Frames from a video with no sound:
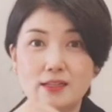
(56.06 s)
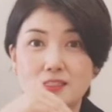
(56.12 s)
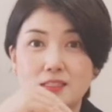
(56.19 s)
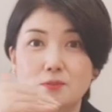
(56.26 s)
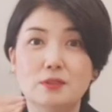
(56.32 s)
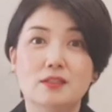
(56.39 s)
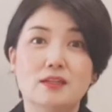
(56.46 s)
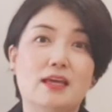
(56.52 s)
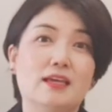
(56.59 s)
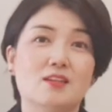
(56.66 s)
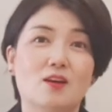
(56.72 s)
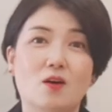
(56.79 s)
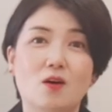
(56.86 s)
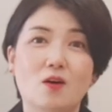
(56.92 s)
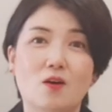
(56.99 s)
칼집을
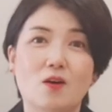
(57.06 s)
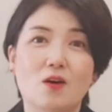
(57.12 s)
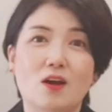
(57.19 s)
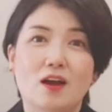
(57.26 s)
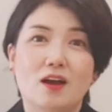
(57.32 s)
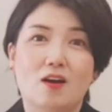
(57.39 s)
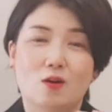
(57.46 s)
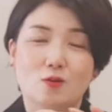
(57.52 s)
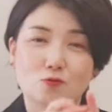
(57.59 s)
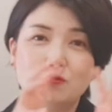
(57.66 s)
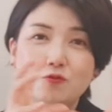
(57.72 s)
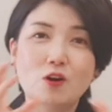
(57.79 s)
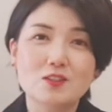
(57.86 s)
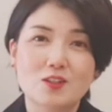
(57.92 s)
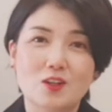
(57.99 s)
내서 어,
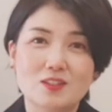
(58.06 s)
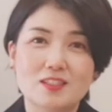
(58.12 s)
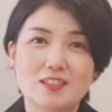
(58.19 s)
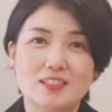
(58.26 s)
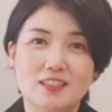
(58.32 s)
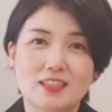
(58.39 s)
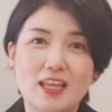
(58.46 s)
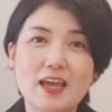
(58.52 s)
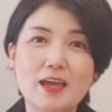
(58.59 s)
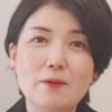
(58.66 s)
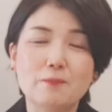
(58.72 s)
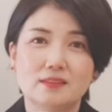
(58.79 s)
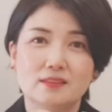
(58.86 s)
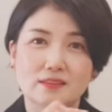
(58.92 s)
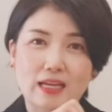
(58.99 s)
구워졌을 때
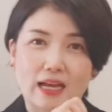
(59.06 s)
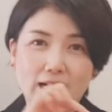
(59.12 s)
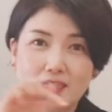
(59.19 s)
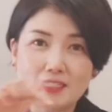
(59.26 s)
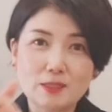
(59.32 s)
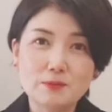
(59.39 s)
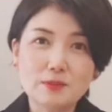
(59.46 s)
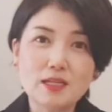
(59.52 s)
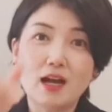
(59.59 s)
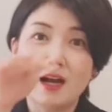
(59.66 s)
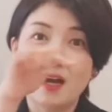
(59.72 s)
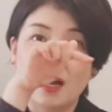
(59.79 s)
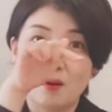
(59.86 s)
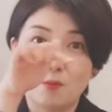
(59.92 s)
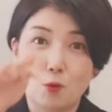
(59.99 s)
그 약간
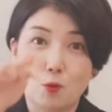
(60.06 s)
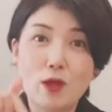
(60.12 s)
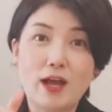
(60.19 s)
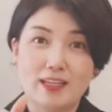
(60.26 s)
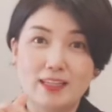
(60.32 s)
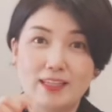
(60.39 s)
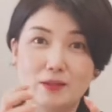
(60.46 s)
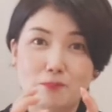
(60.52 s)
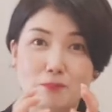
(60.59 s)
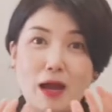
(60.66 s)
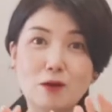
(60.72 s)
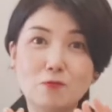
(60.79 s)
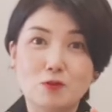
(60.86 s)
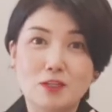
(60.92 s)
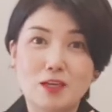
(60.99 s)
십자가 모양이
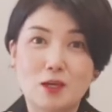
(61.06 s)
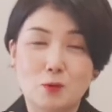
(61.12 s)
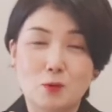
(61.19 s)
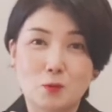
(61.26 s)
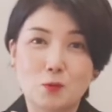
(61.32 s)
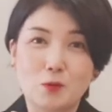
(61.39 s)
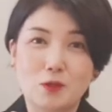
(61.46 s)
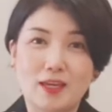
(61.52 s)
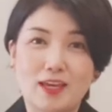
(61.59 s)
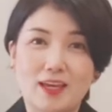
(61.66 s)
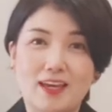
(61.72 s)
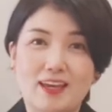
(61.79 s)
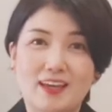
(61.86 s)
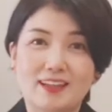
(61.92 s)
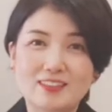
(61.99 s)
빵 위에
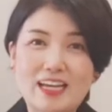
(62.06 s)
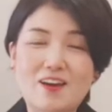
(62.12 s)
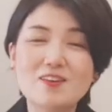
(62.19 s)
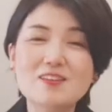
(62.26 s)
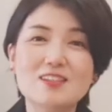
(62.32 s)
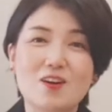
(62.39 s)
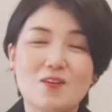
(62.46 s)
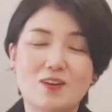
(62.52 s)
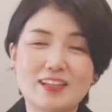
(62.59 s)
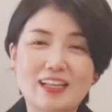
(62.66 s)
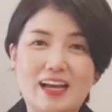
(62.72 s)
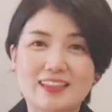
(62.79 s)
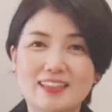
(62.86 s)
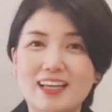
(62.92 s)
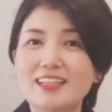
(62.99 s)
이렇게 자연스럽게
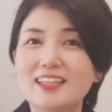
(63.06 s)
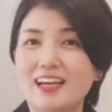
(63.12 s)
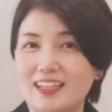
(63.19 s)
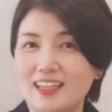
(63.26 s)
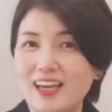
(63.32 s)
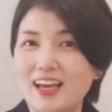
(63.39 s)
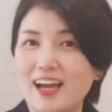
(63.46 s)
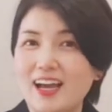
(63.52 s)
나타나게